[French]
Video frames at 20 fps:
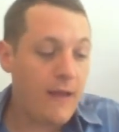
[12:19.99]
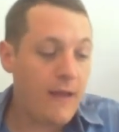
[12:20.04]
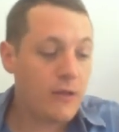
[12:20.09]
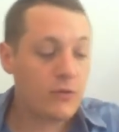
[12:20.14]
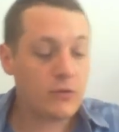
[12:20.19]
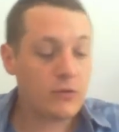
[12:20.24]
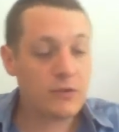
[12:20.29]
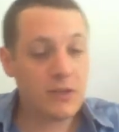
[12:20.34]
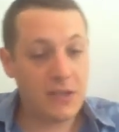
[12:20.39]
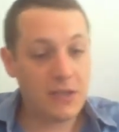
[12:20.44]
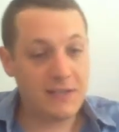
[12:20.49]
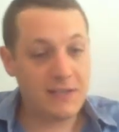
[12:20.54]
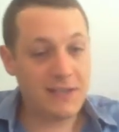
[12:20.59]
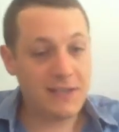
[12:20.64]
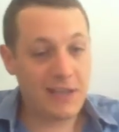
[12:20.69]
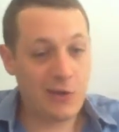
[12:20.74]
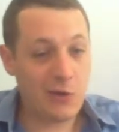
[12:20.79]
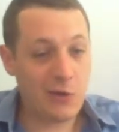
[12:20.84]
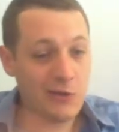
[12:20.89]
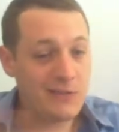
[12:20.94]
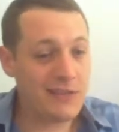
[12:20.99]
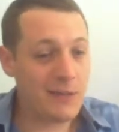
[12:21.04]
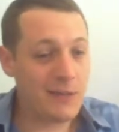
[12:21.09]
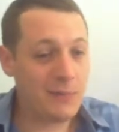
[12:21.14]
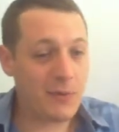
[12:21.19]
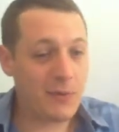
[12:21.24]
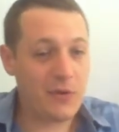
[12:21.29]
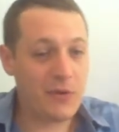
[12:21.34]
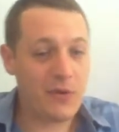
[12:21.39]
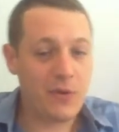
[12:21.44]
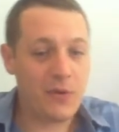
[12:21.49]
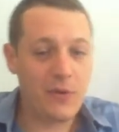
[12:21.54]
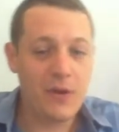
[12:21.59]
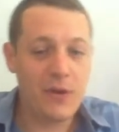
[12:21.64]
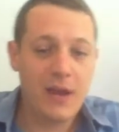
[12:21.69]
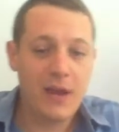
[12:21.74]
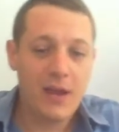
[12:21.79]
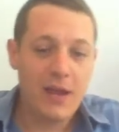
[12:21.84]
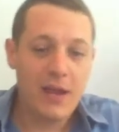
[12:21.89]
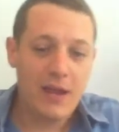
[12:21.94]
Donc c'est que ça pendant
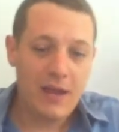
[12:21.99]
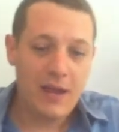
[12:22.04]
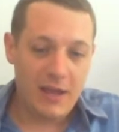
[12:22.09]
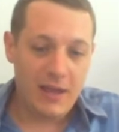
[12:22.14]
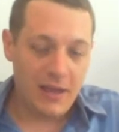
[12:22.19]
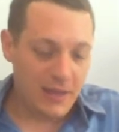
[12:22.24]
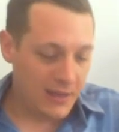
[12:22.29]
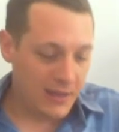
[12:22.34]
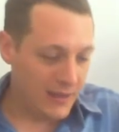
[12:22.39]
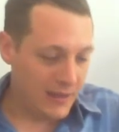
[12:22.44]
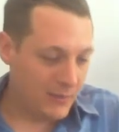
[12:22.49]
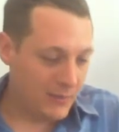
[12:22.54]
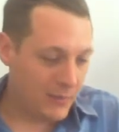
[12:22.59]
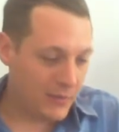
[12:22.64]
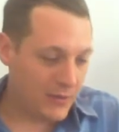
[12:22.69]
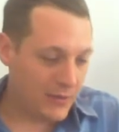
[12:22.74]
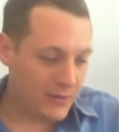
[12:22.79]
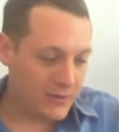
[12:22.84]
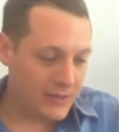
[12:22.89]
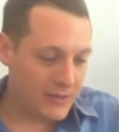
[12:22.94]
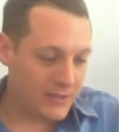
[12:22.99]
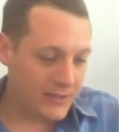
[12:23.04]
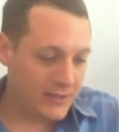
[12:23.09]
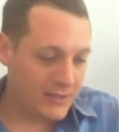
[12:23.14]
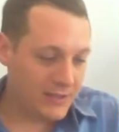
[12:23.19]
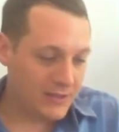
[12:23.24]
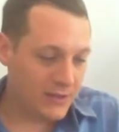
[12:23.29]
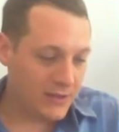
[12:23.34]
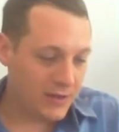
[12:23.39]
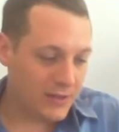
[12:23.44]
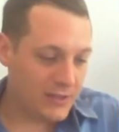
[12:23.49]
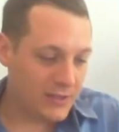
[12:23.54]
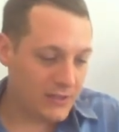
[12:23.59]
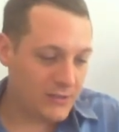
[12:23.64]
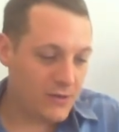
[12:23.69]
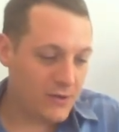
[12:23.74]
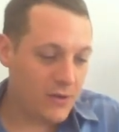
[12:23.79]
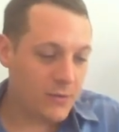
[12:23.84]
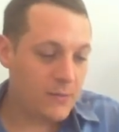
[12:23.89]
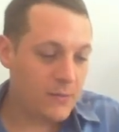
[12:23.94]
euh, pendant des, des, heures et des
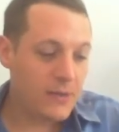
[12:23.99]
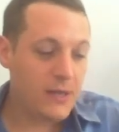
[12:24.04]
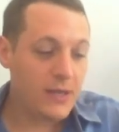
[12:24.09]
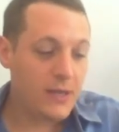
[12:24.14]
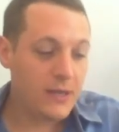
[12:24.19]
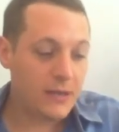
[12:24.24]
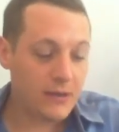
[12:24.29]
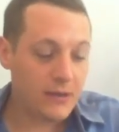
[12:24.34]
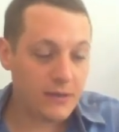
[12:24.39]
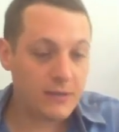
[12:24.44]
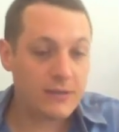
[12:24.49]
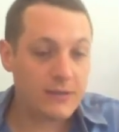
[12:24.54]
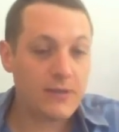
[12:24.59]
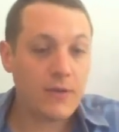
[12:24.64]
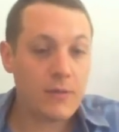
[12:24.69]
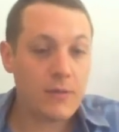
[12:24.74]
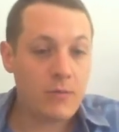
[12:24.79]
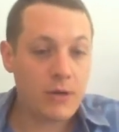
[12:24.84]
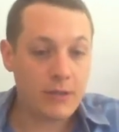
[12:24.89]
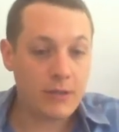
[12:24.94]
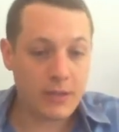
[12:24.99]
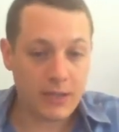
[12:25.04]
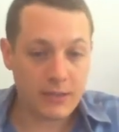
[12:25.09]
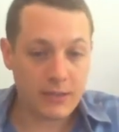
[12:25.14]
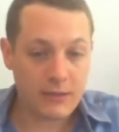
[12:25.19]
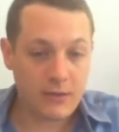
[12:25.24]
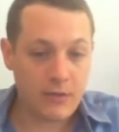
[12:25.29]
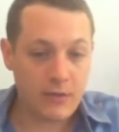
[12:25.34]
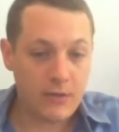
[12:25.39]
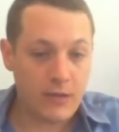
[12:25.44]
heures, mais euh, c'est vraiment intéressant.